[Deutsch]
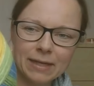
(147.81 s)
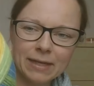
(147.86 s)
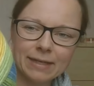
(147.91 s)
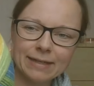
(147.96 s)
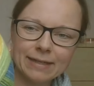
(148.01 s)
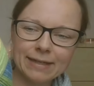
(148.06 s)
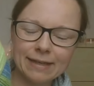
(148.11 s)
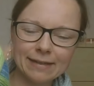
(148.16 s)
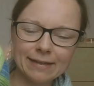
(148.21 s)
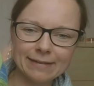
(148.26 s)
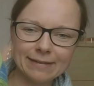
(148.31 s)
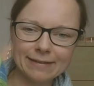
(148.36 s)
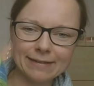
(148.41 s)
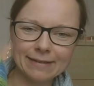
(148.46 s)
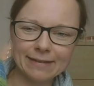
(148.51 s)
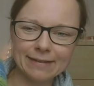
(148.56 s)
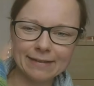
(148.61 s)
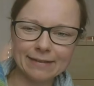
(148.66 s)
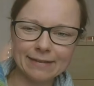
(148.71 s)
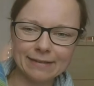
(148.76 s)
Das
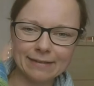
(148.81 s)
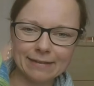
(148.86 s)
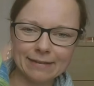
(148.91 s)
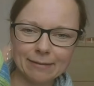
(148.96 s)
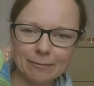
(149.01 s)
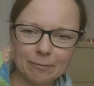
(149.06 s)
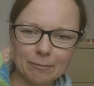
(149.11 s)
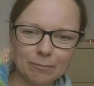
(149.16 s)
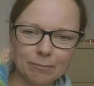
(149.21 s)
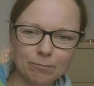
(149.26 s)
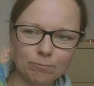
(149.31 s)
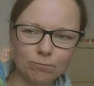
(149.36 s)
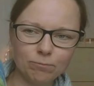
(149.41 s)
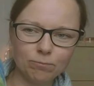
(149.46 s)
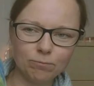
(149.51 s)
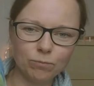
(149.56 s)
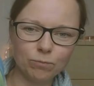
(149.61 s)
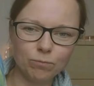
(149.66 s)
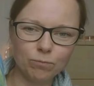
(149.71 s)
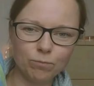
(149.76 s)
ist hm,
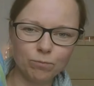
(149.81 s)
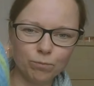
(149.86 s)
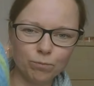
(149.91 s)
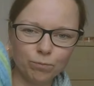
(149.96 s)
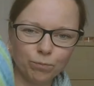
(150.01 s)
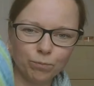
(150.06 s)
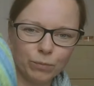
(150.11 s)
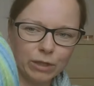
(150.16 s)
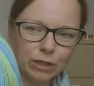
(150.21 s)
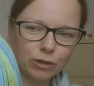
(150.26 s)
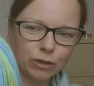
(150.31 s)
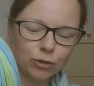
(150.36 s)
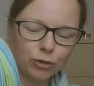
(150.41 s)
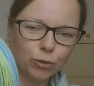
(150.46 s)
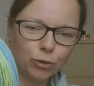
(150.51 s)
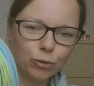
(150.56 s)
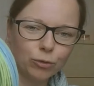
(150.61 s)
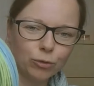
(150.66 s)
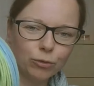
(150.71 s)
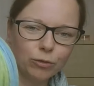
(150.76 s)
hm,
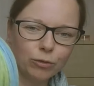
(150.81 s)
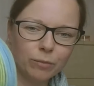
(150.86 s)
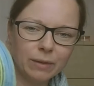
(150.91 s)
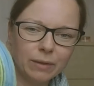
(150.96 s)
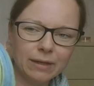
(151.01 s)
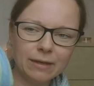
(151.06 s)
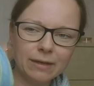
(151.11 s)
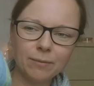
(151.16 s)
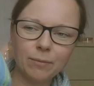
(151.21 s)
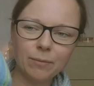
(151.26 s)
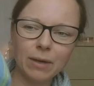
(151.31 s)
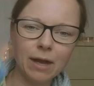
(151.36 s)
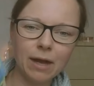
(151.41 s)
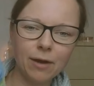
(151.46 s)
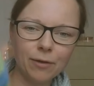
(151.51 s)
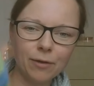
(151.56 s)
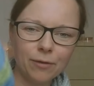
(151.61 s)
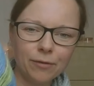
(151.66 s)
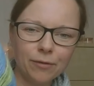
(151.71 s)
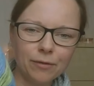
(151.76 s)
mittelgrün,
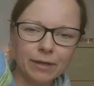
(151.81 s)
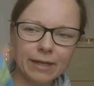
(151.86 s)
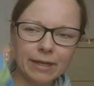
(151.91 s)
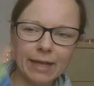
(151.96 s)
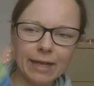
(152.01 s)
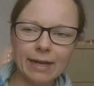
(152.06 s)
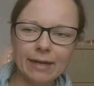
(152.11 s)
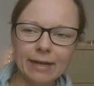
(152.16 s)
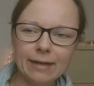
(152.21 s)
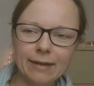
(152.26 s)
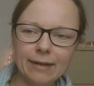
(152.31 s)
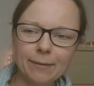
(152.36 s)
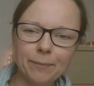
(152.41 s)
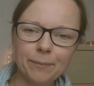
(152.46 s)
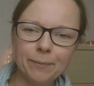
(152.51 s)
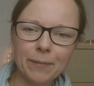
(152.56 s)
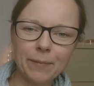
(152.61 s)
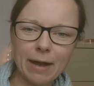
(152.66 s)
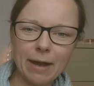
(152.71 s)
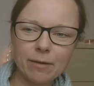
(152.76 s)
mittelblau, gelb,
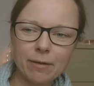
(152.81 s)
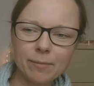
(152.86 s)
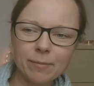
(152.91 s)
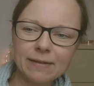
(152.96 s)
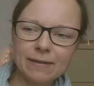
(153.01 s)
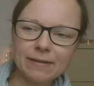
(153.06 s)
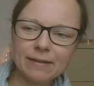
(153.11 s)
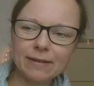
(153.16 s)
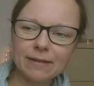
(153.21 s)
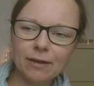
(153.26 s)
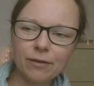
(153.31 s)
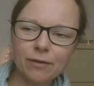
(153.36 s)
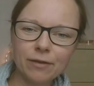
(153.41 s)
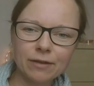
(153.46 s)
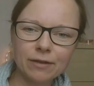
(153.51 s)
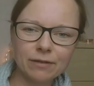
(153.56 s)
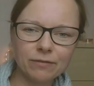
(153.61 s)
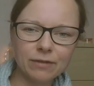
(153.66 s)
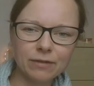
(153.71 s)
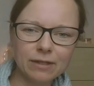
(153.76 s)
aber man sieht auch,
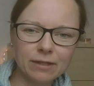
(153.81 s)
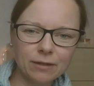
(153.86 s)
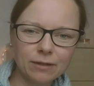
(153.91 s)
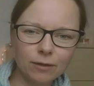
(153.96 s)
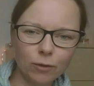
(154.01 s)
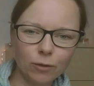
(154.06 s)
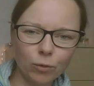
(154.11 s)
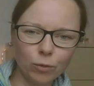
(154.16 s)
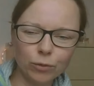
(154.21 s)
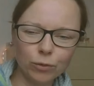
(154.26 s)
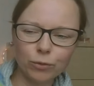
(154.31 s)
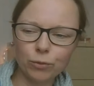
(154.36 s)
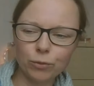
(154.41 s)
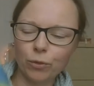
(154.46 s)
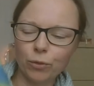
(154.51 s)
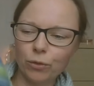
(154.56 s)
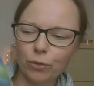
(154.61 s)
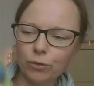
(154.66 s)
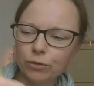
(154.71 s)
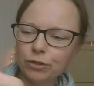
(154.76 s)
es wird hier
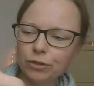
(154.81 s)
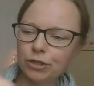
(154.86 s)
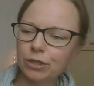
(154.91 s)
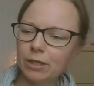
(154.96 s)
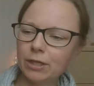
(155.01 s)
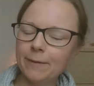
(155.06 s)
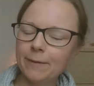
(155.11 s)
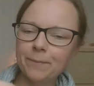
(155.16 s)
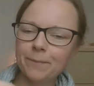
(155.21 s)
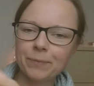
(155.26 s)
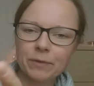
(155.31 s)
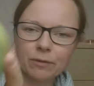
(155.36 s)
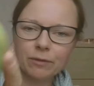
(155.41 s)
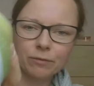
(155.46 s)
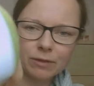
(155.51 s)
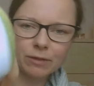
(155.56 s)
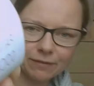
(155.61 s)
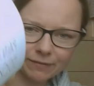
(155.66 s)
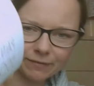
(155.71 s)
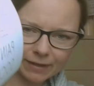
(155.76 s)
rot-orange. Und
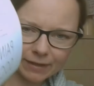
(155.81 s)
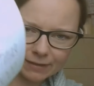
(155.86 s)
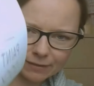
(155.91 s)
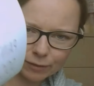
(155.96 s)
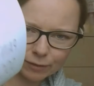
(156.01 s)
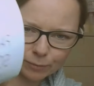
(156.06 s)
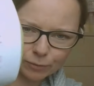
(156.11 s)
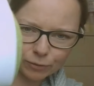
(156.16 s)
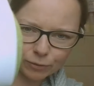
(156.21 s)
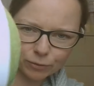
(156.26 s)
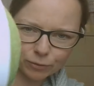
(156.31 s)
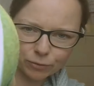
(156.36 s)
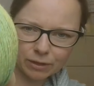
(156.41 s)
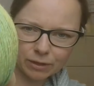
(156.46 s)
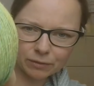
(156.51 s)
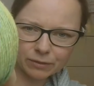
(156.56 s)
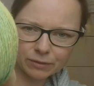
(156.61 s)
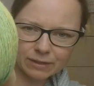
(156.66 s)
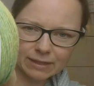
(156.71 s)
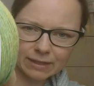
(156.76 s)
ich weiß nicht, ob du es so genau
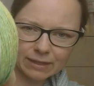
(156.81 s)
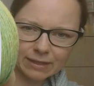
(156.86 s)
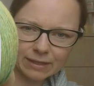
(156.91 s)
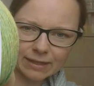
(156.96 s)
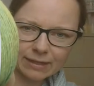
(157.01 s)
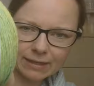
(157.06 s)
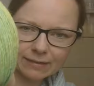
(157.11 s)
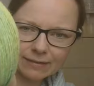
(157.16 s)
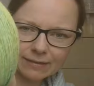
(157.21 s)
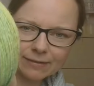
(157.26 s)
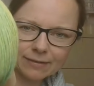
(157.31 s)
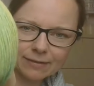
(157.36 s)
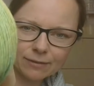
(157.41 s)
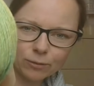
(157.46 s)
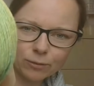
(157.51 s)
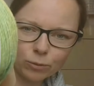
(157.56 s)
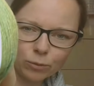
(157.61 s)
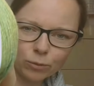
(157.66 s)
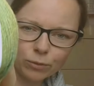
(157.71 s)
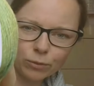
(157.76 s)
sehen kannst.
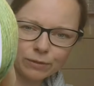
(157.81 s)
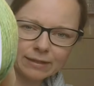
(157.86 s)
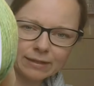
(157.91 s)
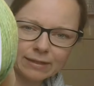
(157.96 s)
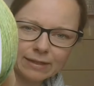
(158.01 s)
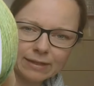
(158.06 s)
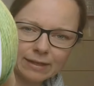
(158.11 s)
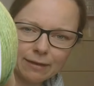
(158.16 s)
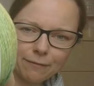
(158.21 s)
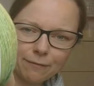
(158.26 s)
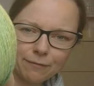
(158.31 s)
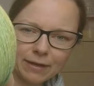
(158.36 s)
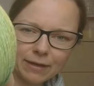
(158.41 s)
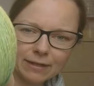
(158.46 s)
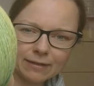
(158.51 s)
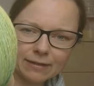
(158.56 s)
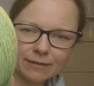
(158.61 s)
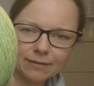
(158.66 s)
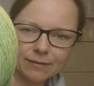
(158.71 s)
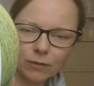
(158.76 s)
So sieht dann der
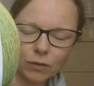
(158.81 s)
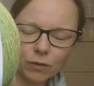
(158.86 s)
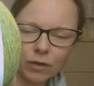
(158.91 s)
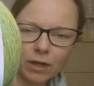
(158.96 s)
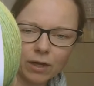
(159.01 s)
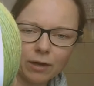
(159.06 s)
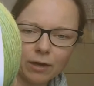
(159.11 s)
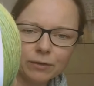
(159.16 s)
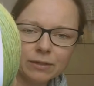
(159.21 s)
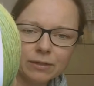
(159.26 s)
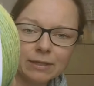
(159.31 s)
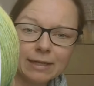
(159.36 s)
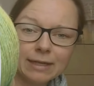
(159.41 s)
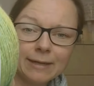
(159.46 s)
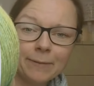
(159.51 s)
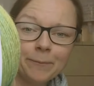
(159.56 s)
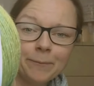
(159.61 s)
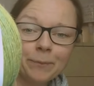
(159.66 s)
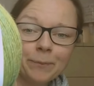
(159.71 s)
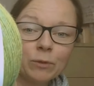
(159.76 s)
fertige Socken aus.
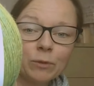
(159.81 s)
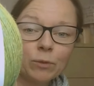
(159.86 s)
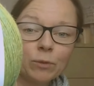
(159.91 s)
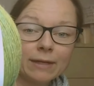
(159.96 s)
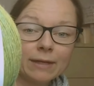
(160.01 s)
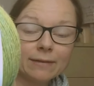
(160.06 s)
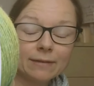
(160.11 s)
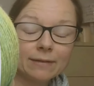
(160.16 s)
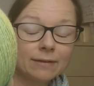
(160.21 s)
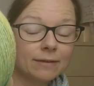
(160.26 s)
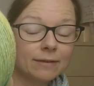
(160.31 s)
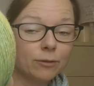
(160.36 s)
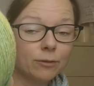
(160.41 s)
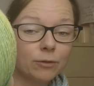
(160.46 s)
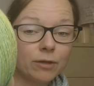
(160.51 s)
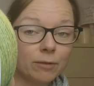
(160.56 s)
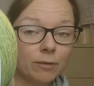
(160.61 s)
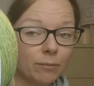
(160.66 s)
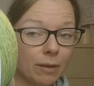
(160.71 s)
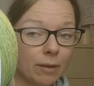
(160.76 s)
Du kannst es dir natürlich
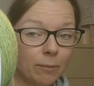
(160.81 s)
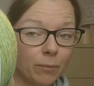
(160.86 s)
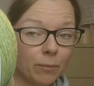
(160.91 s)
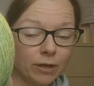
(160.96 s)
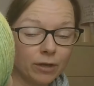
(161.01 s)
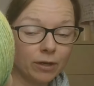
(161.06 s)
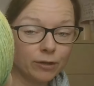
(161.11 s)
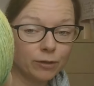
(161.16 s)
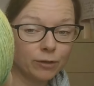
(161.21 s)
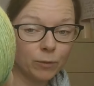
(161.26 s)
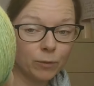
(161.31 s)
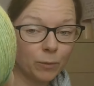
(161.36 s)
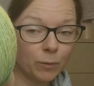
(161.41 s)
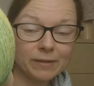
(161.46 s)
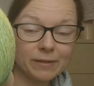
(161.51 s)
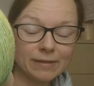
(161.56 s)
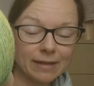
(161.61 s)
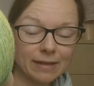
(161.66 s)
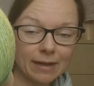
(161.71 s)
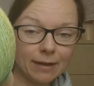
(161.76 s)
in meinem Online-Shop noch
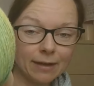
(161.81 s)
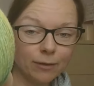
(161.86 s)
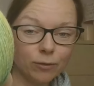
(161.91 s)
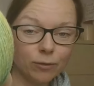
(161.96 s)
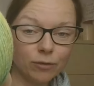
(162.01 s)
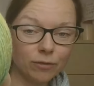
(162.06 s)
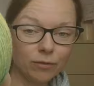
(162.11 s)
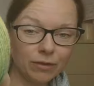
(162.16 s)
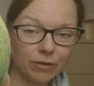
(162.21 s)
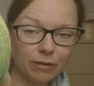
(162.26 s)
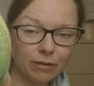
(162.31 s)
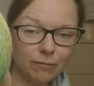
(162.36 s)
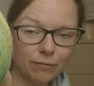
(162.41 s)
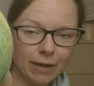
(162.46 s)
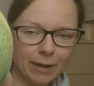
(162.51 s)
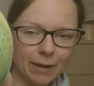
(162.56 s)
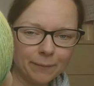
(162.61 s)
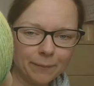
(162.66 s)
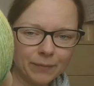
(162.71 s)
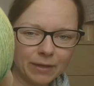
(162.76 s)
besser angucken, wie die
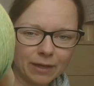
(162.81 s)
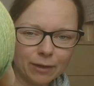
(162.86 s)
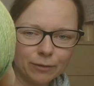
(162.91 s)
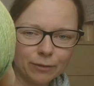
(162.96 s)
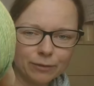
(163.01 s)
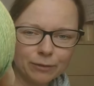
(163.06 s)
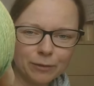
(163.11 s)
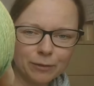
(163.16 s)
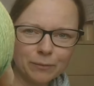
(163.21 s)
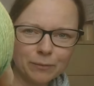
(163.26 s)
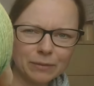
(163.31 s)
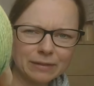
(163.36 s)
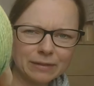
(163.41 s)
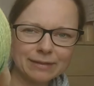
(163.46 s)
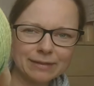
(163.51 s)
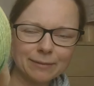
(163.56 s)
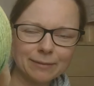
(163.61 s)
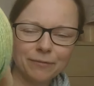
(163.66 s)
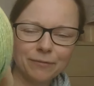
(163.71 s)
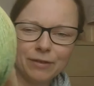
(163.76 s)
Farben dann rauskommen. Das ist
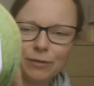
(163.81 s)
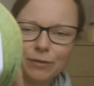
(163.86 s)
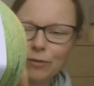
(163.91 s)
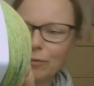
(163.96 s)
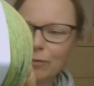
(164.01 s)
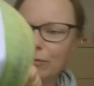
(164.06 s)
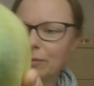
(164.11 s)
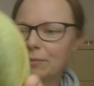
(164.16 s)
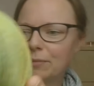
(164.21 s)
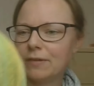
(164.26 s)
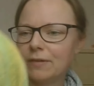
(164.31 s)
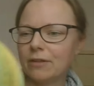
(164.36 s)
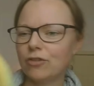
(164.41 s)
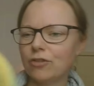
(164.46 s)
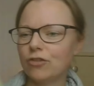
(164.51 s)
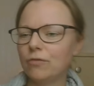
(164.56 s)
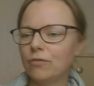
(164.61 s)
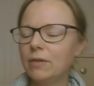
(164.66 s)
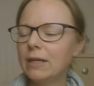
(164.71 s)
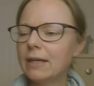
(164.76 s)
im Video immer ein bisschen
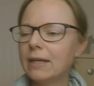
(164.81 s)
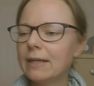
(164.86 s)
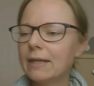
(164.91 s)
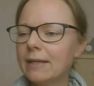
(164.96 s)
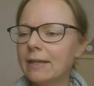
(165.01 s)
schwierig.